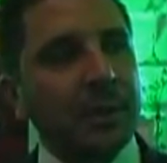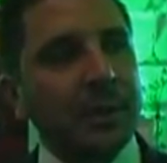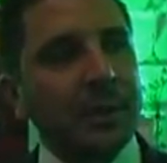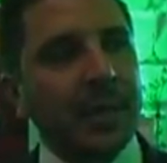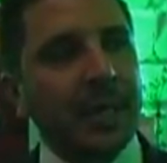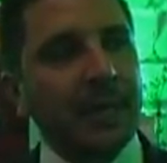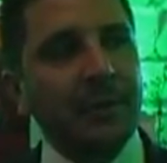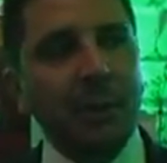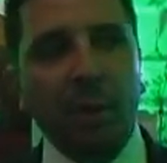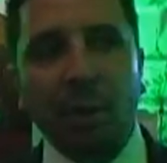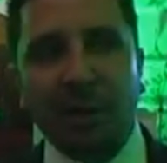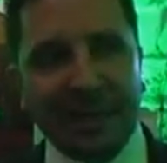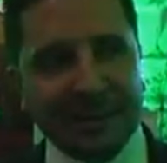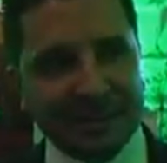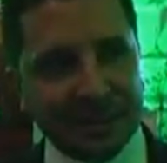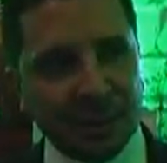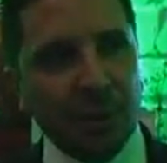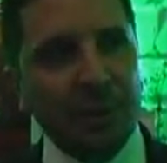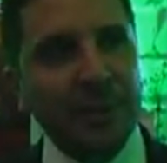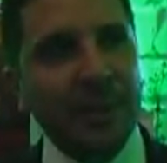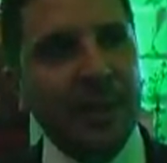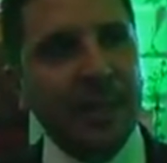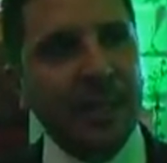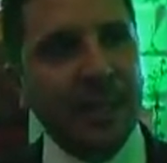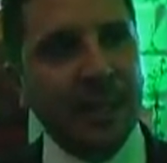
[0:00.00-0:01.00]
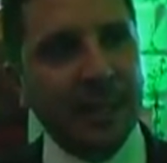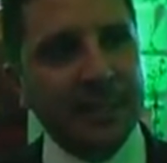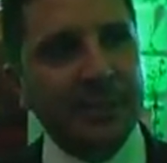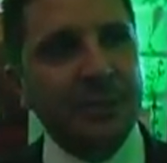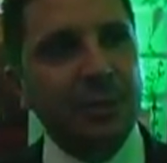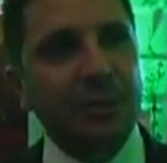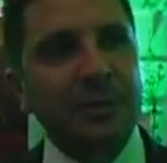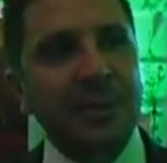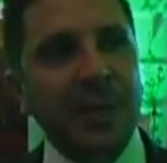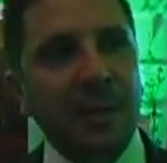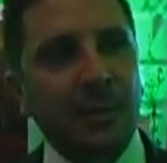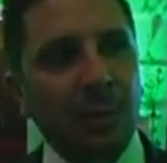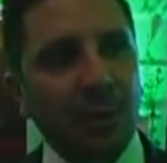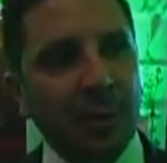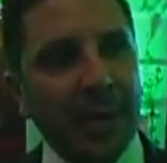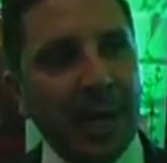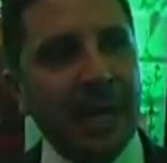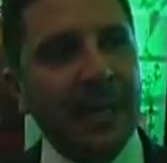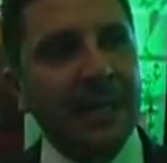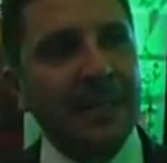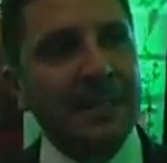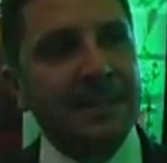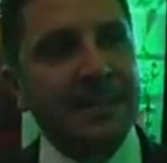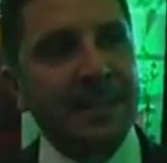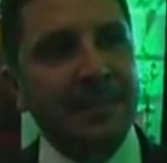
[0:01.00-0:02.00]
de violación de derechos
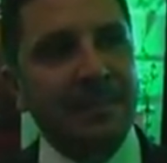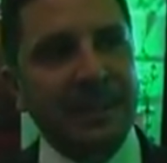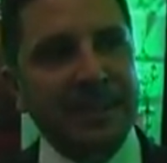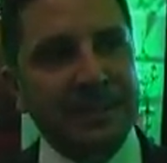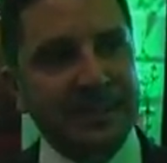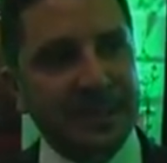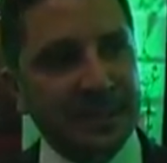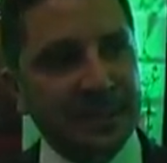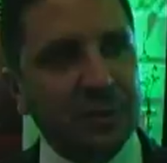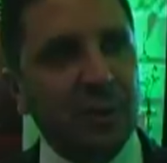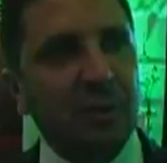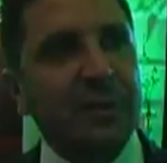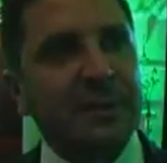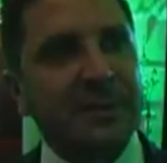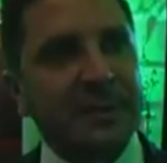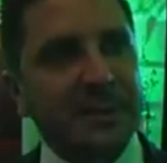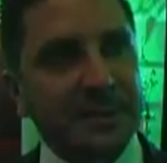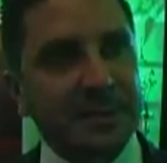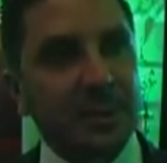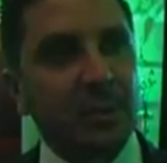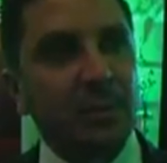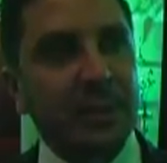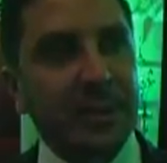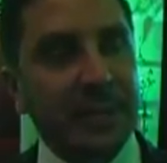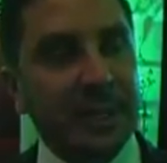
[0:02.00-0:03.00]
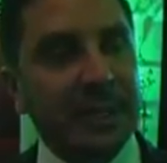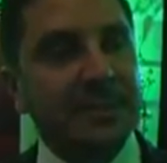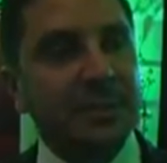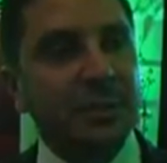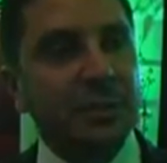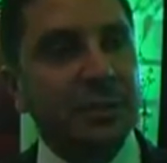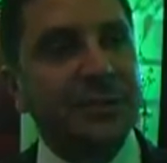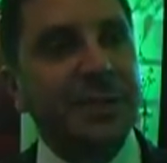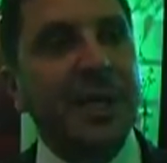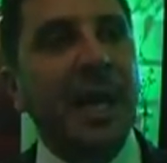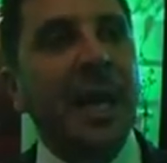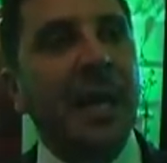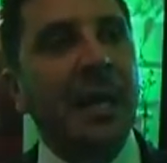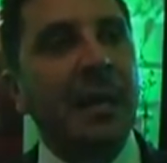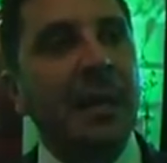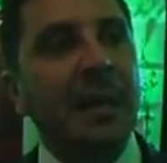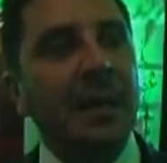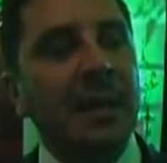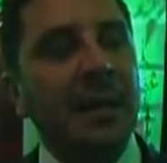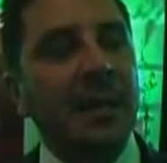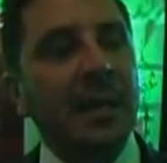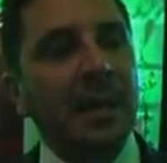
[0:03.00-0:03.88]
laborales, de prestaciones de seguridad social.